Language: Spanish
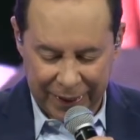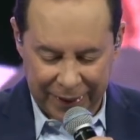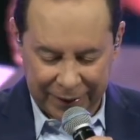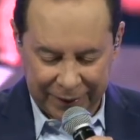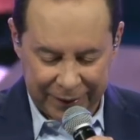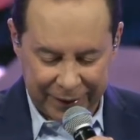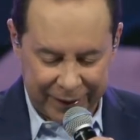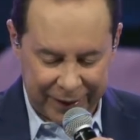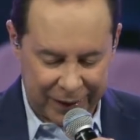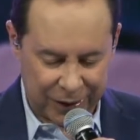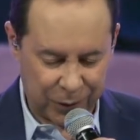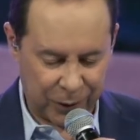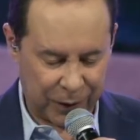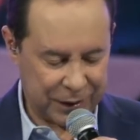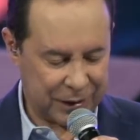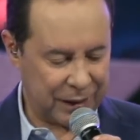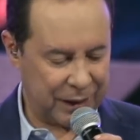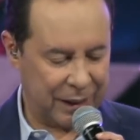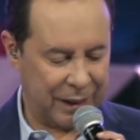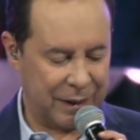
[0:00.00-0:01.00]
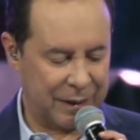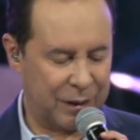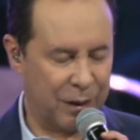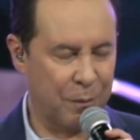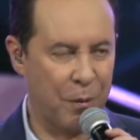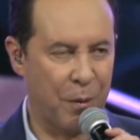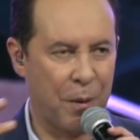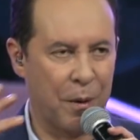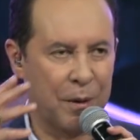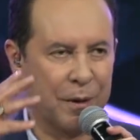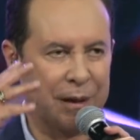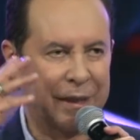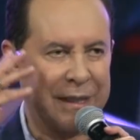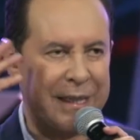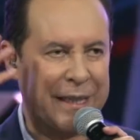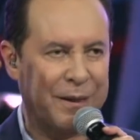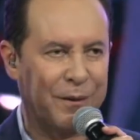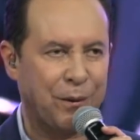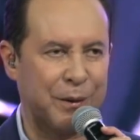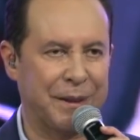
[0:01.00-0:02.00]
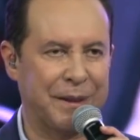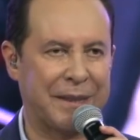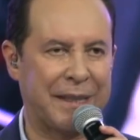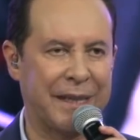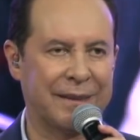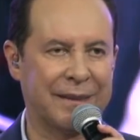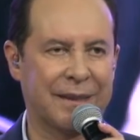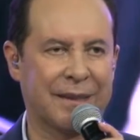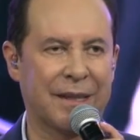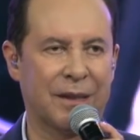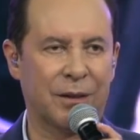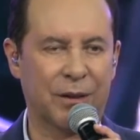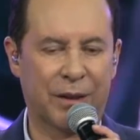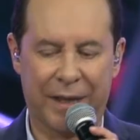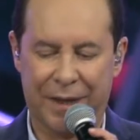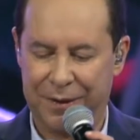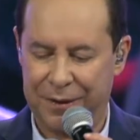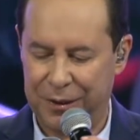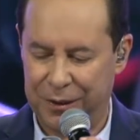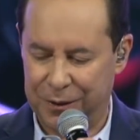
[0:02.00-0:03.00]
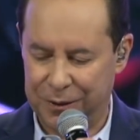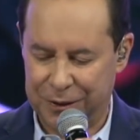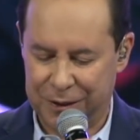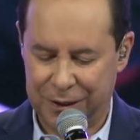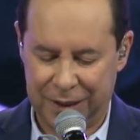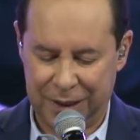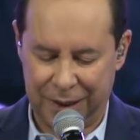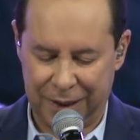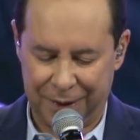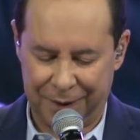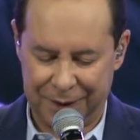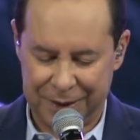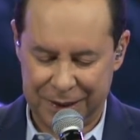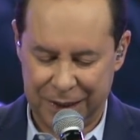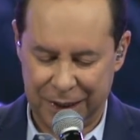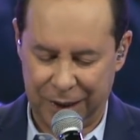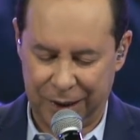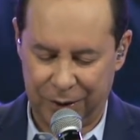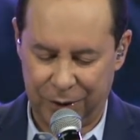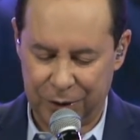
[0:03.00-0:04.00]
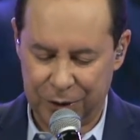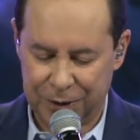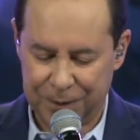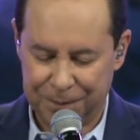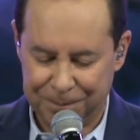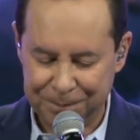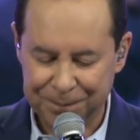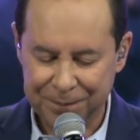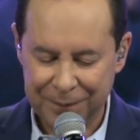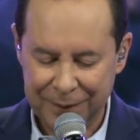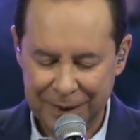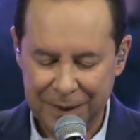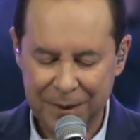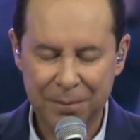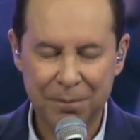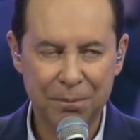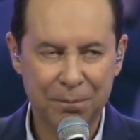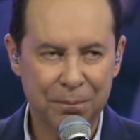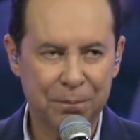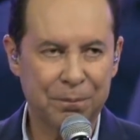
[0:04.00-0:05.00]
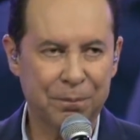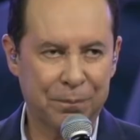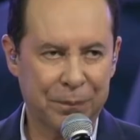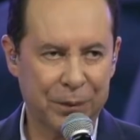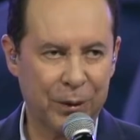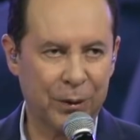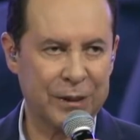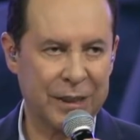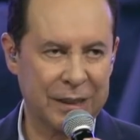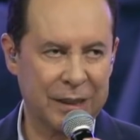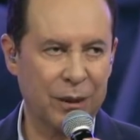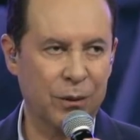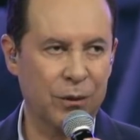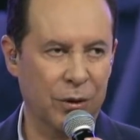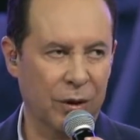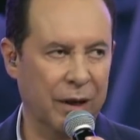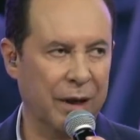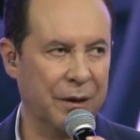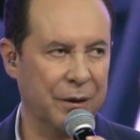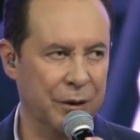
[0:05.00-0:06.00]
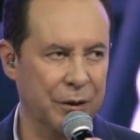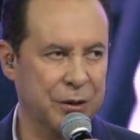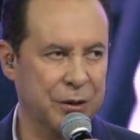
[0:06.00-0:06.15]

al leerlo así es como que no entiende qué es lo que Dios quiere decirnos, pero les aseguro que